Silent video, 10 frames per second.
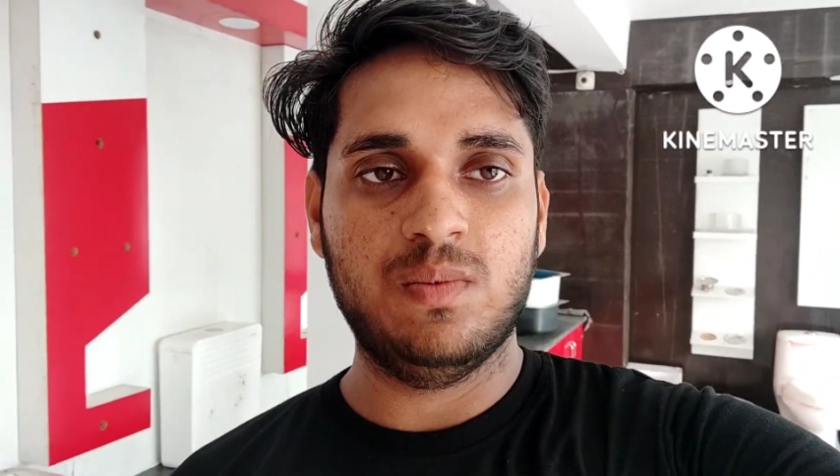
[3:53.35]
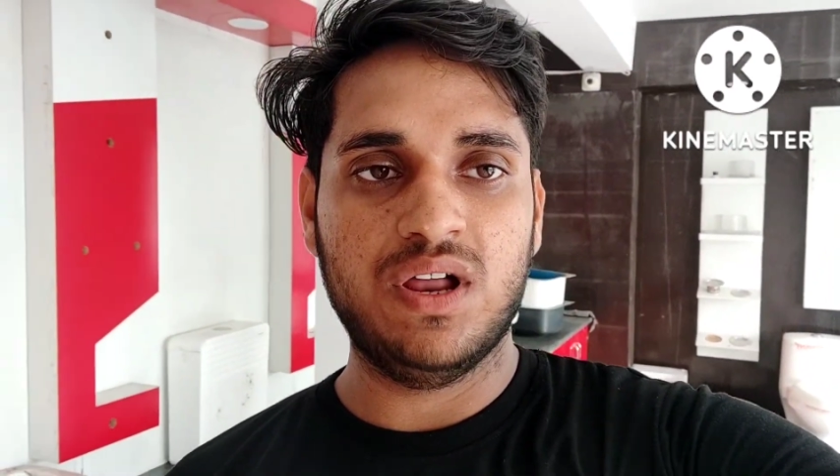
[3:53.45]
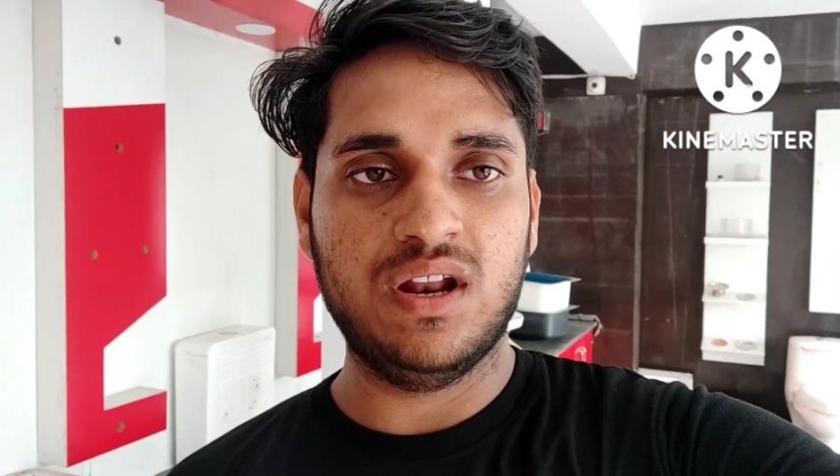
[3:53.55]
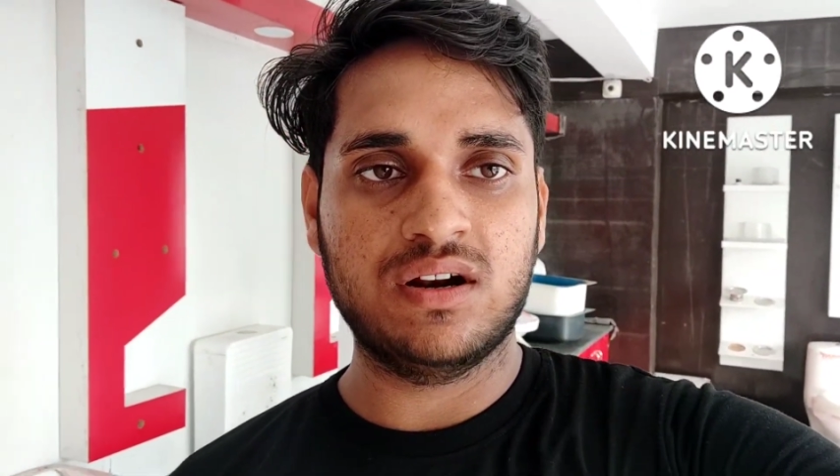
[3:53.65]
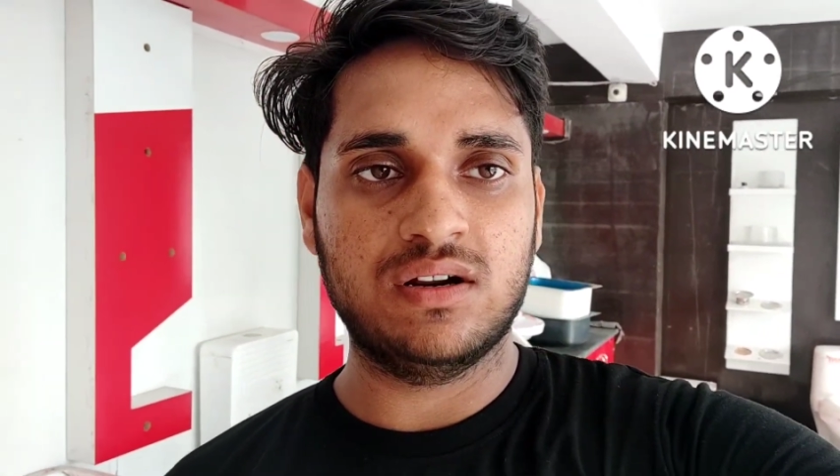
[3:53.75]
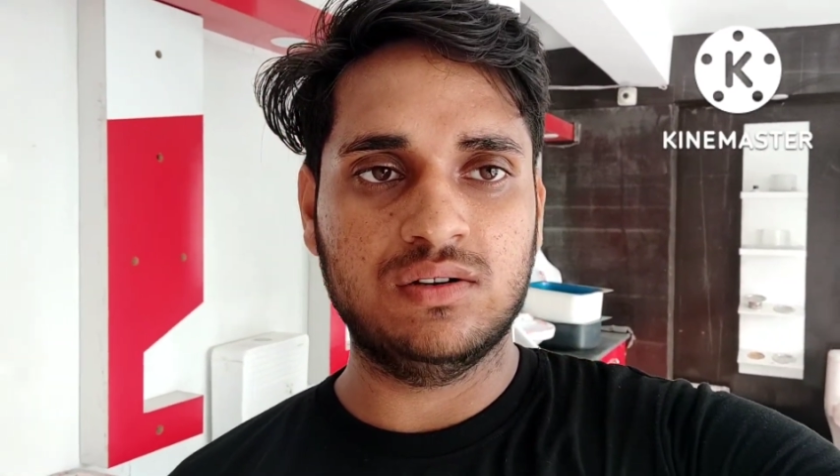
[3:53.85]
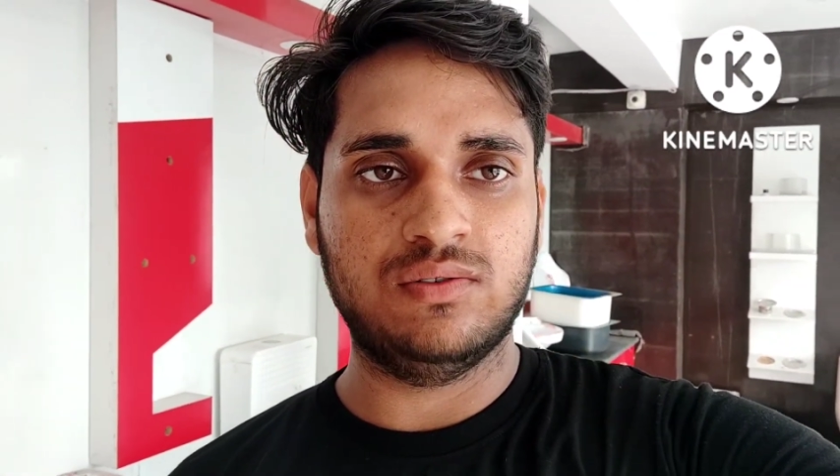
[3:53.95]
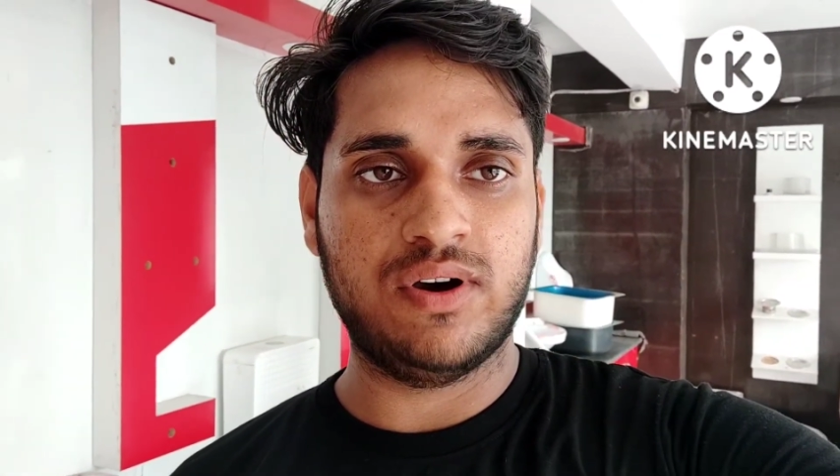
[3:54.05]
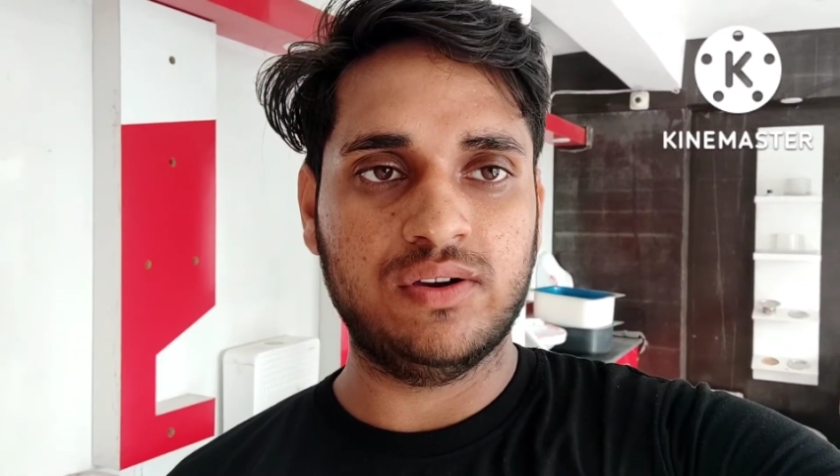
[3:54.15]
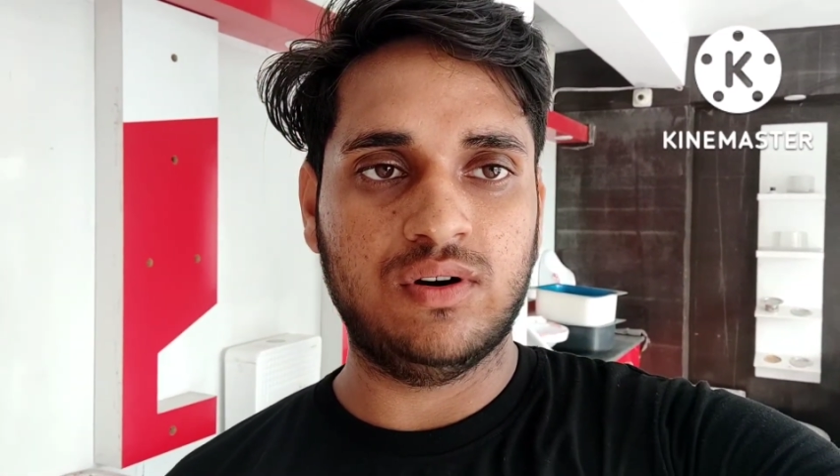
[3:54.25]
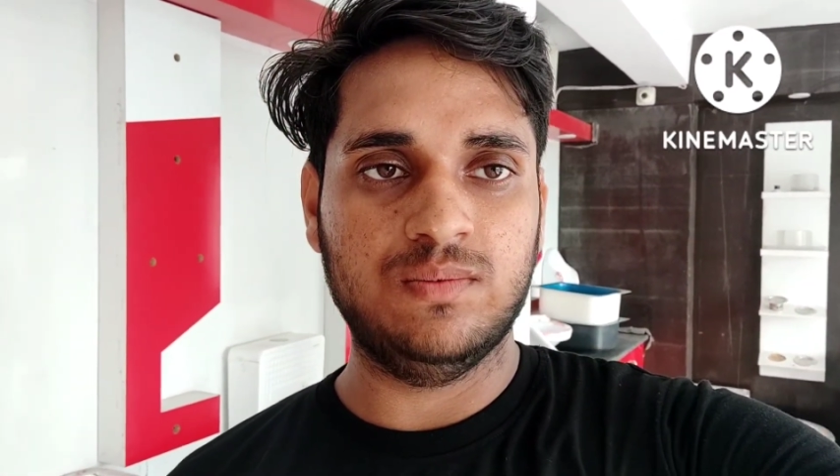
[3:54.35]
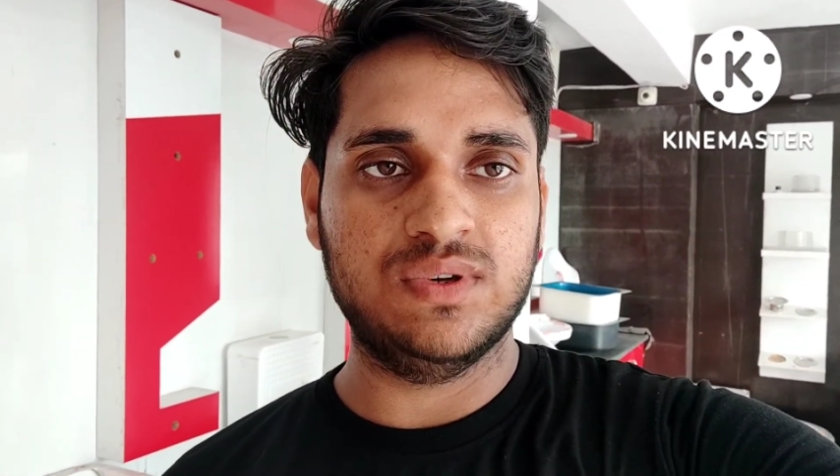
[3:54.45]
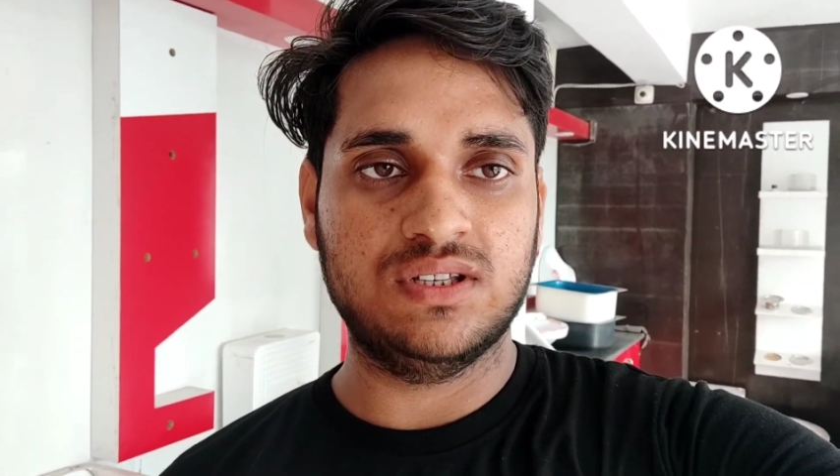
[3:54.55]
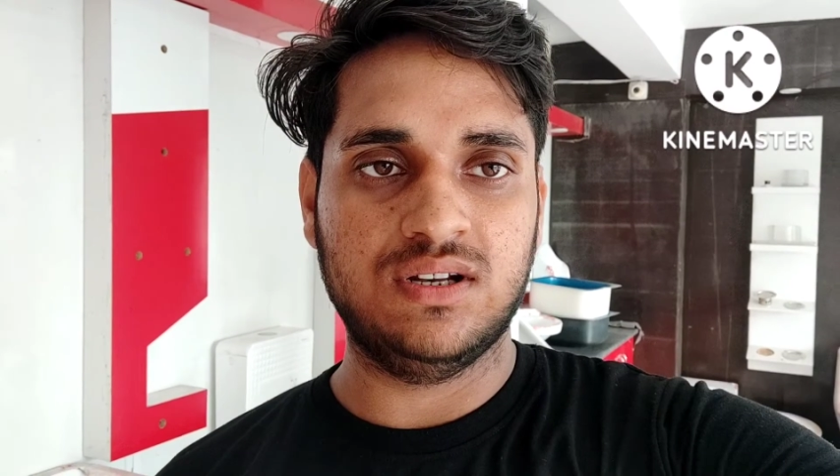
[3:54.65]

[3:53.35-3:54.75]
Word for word: बेल आइकन को दबा के ऑल पे